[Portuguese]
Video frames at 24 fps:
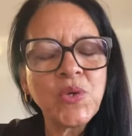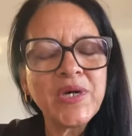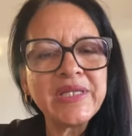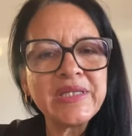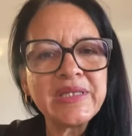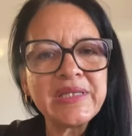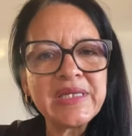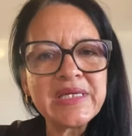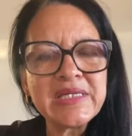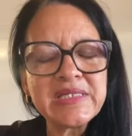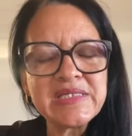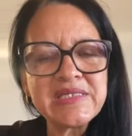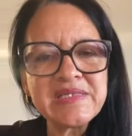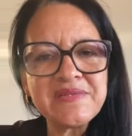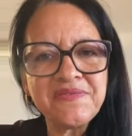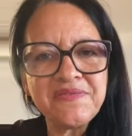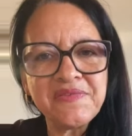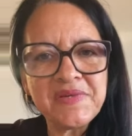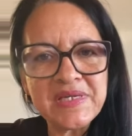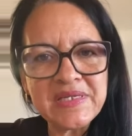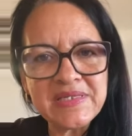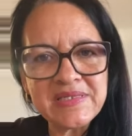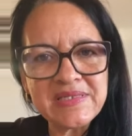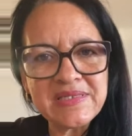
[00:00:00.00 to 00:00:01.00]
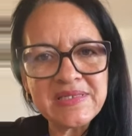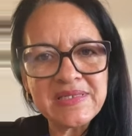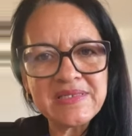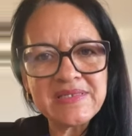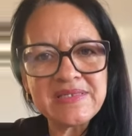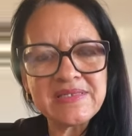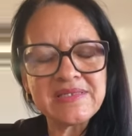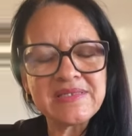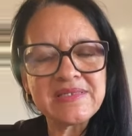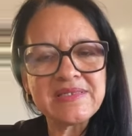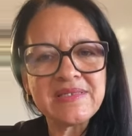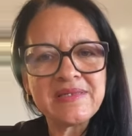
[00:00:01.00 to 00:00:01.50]
Quantas
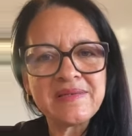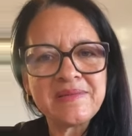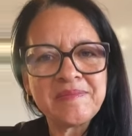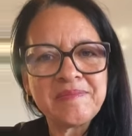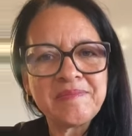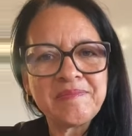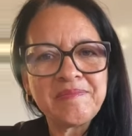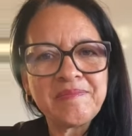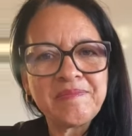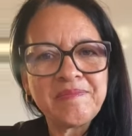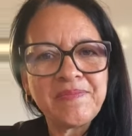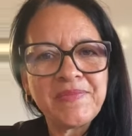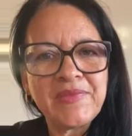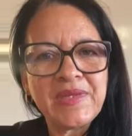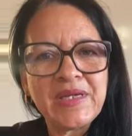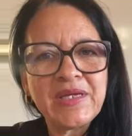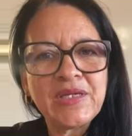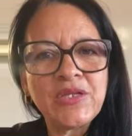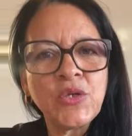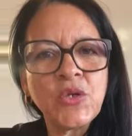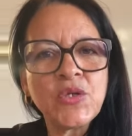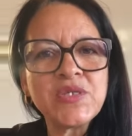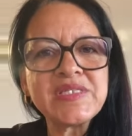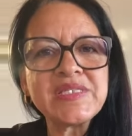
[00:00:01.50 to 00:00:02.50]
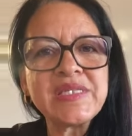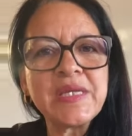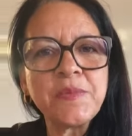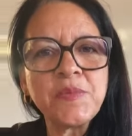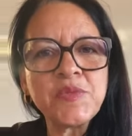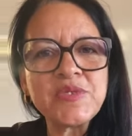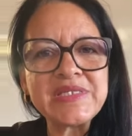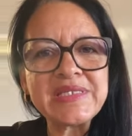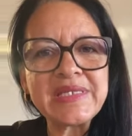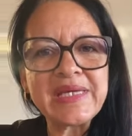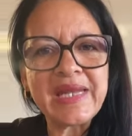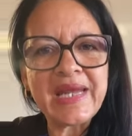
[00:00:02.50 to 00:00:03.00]
vezes nós
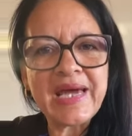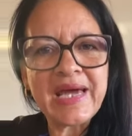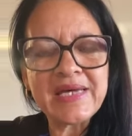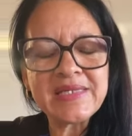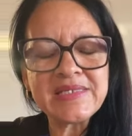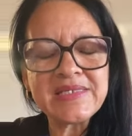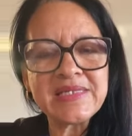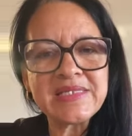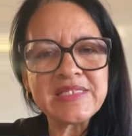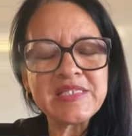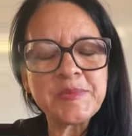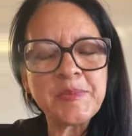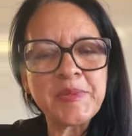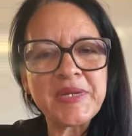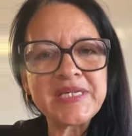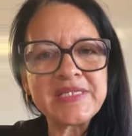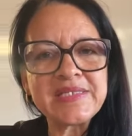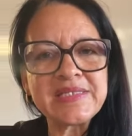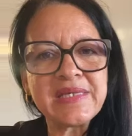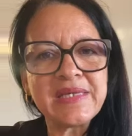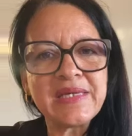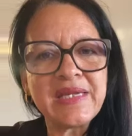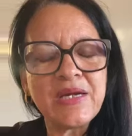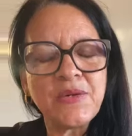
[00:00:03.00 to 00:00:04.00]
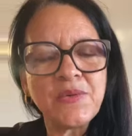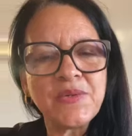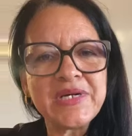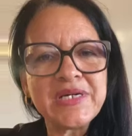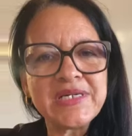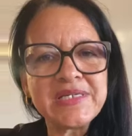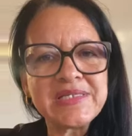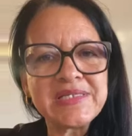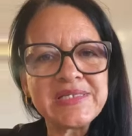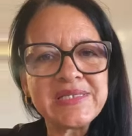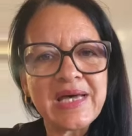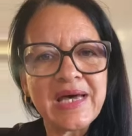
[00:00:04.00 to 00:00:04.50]
temos graças para serem
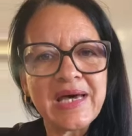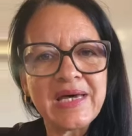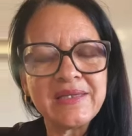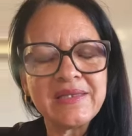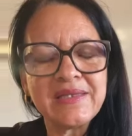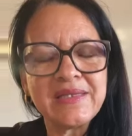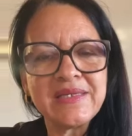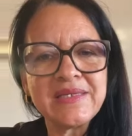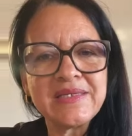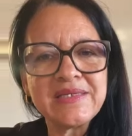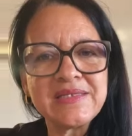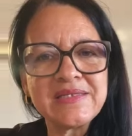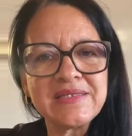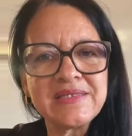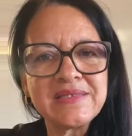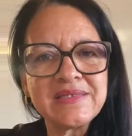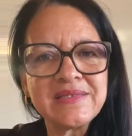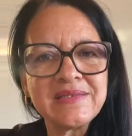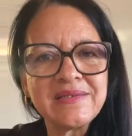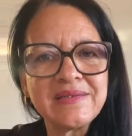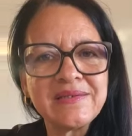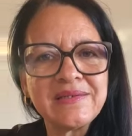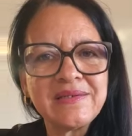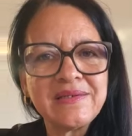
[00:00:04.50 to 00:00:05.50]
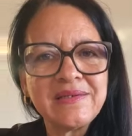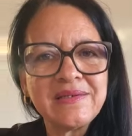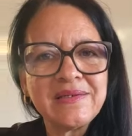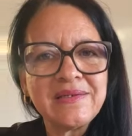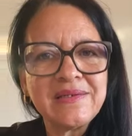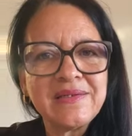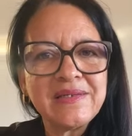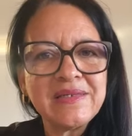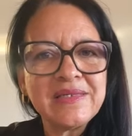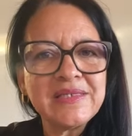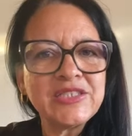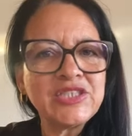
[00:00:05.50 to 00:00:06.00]
alcançadas?
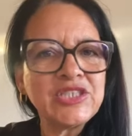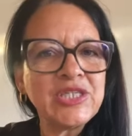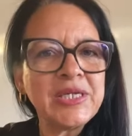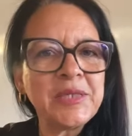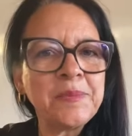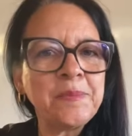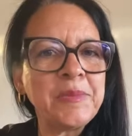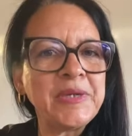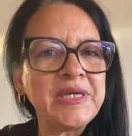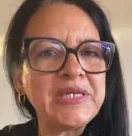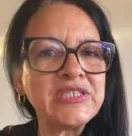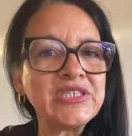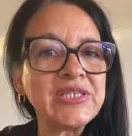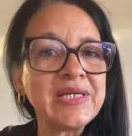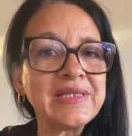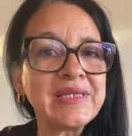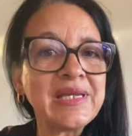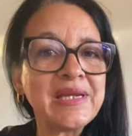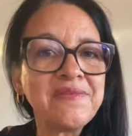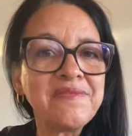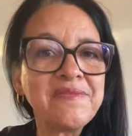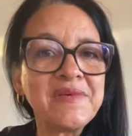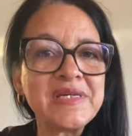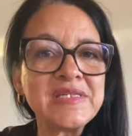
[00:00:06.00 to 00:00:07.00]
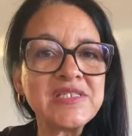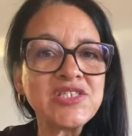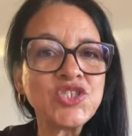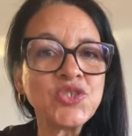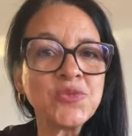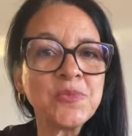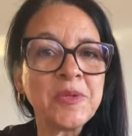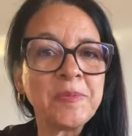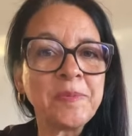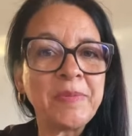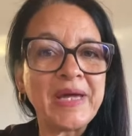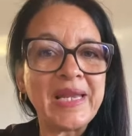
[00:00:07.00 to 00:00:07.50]
De repente, através
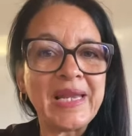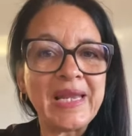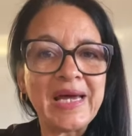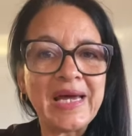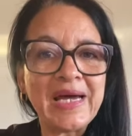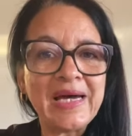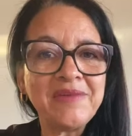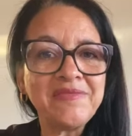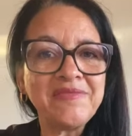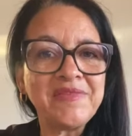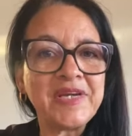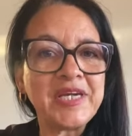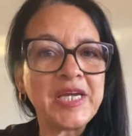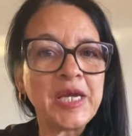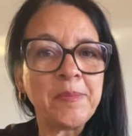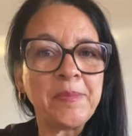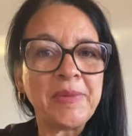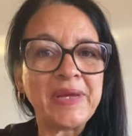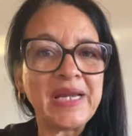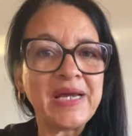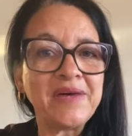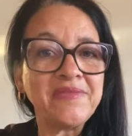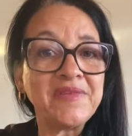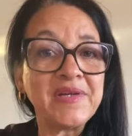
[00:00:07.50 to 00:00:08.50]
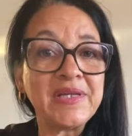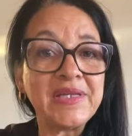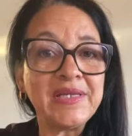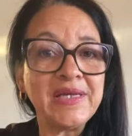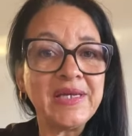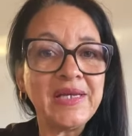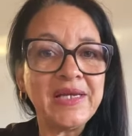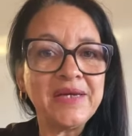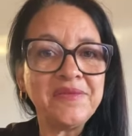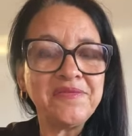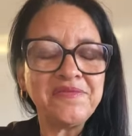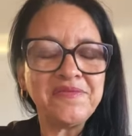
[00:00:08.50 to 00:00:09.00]
de uma palavra, que a palavra
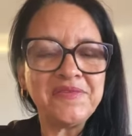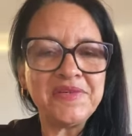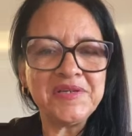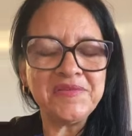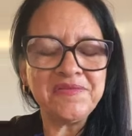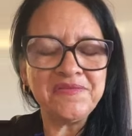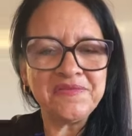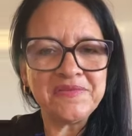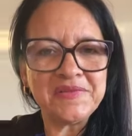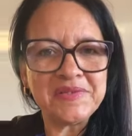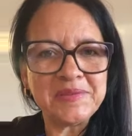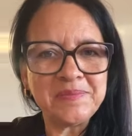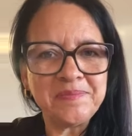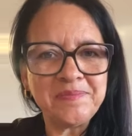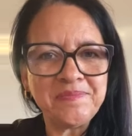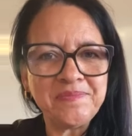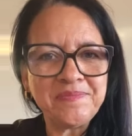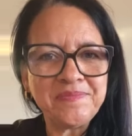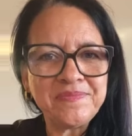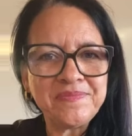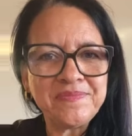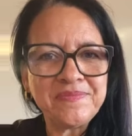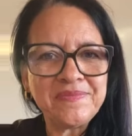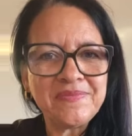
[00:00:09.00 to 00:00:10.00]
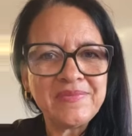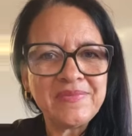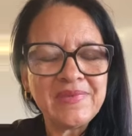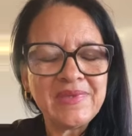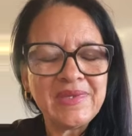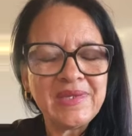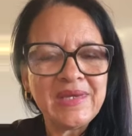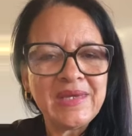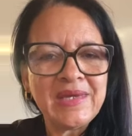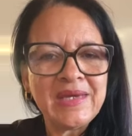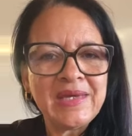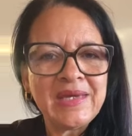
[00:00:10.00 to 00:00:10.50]
dele é viva,
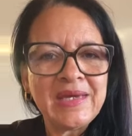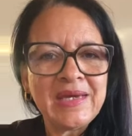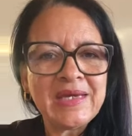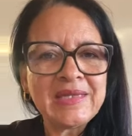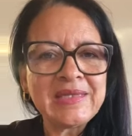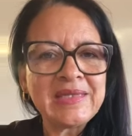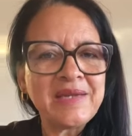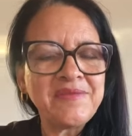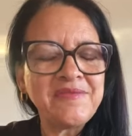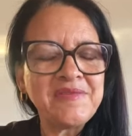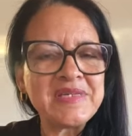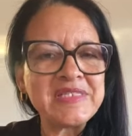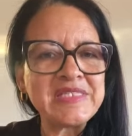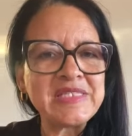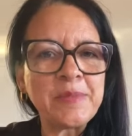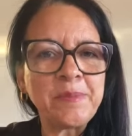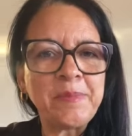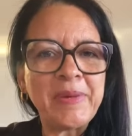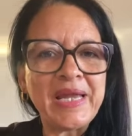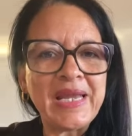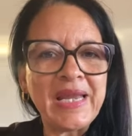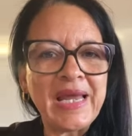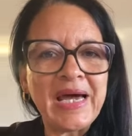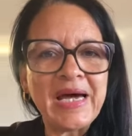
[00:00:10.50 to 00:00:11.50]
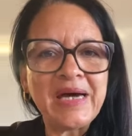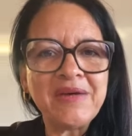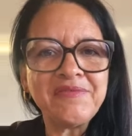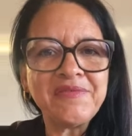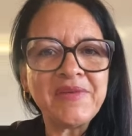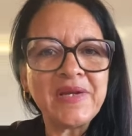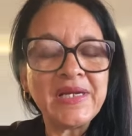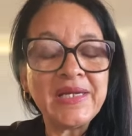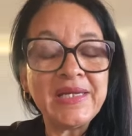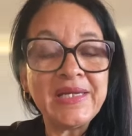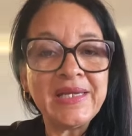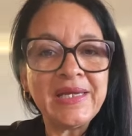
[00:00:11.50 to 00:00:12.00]
através da
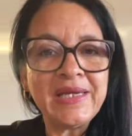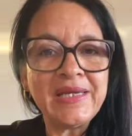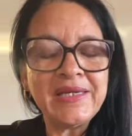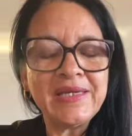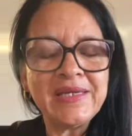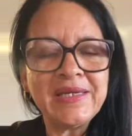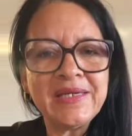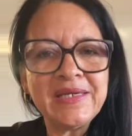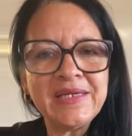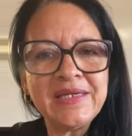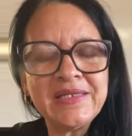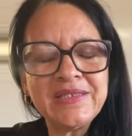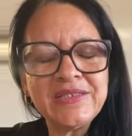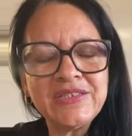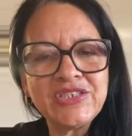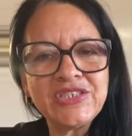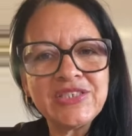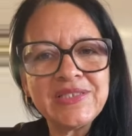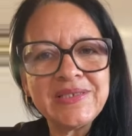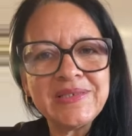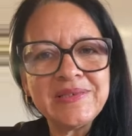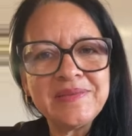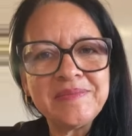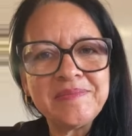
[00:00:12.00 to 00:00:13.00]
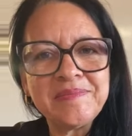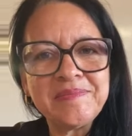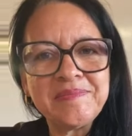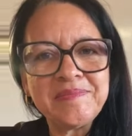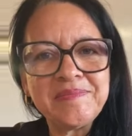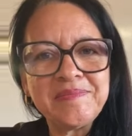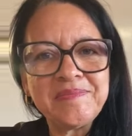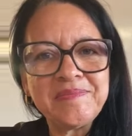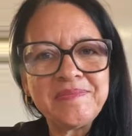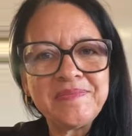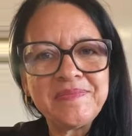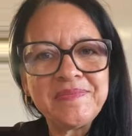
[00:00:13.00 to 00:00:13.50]
palavra ali na igreja,
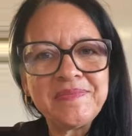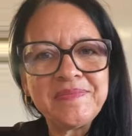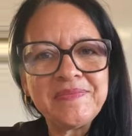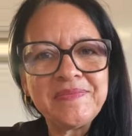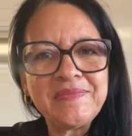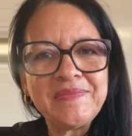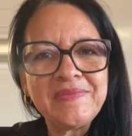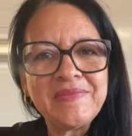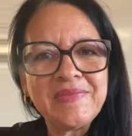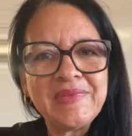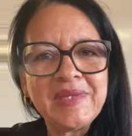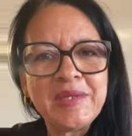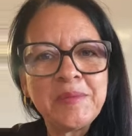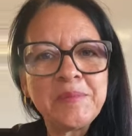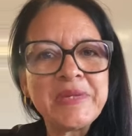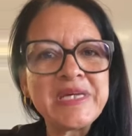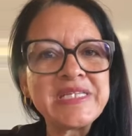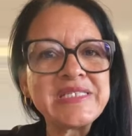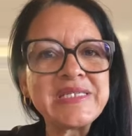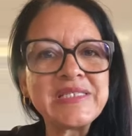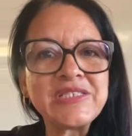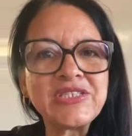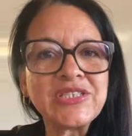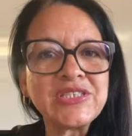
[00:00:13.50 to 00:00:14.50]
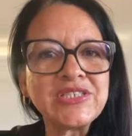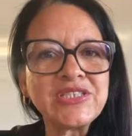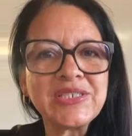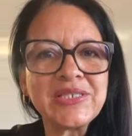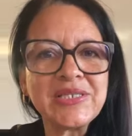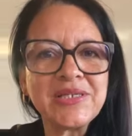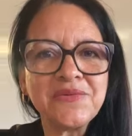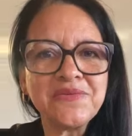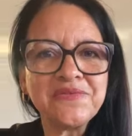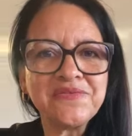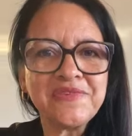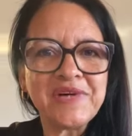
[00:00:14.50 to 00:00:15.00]
mas a
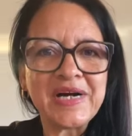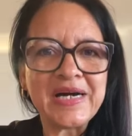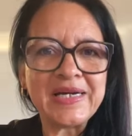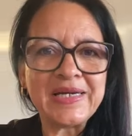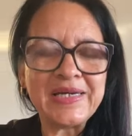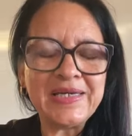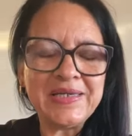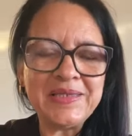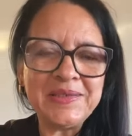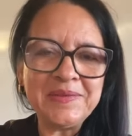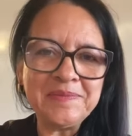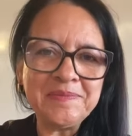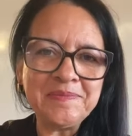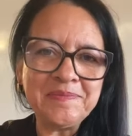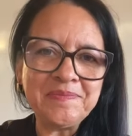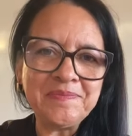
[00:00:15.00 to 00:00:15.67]
gente não vai